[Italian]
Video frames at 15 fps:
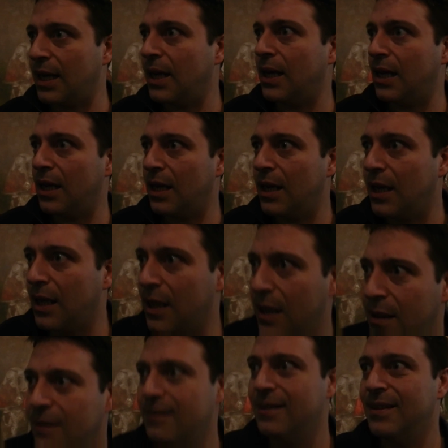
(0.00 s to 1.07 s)

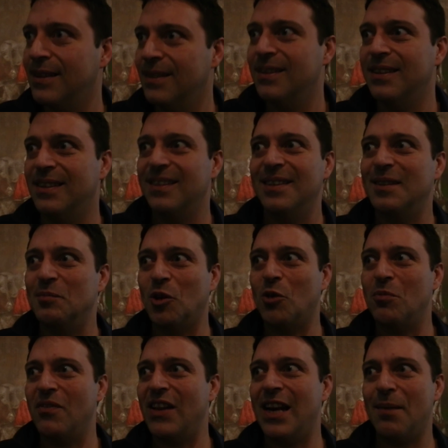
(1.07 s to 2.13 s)
eh, ma non
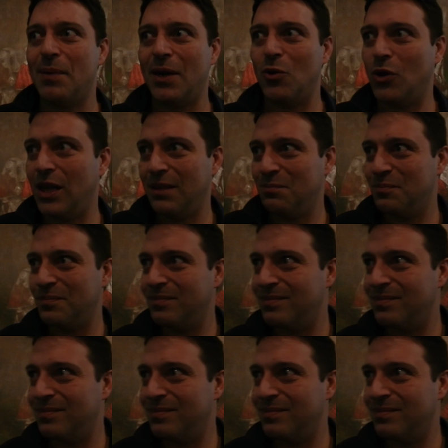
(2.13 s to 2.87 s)
mi viene la parola.